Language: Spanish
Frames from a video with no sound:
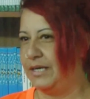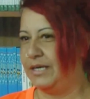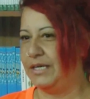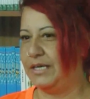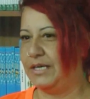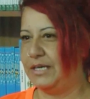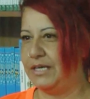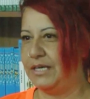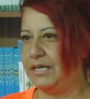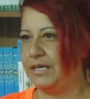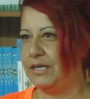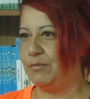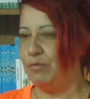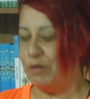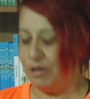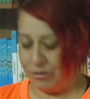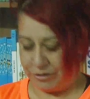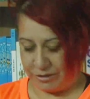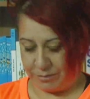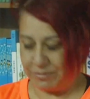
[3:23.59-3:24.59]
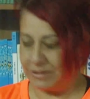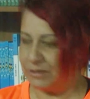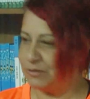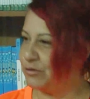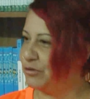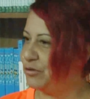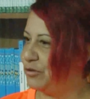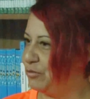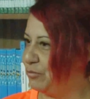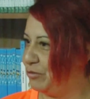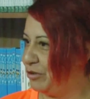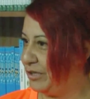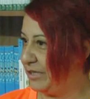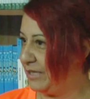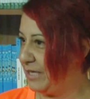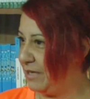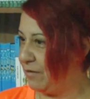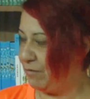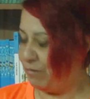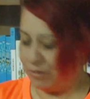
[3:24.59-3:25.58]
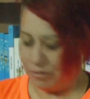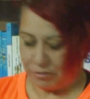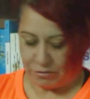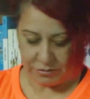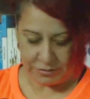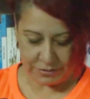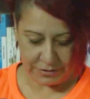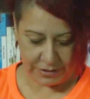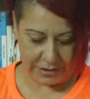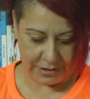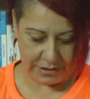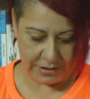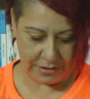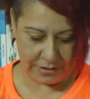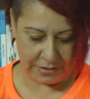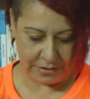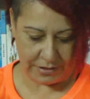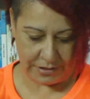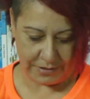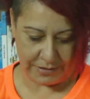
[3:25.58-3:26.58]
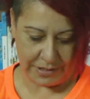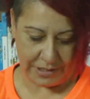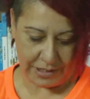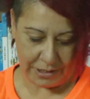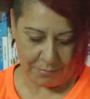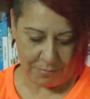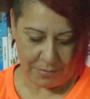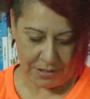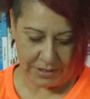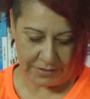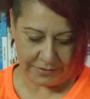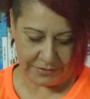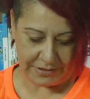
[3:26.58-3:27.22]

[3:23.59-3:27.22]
Y bueno, te paso dos números de teléfonos eh, de Erma,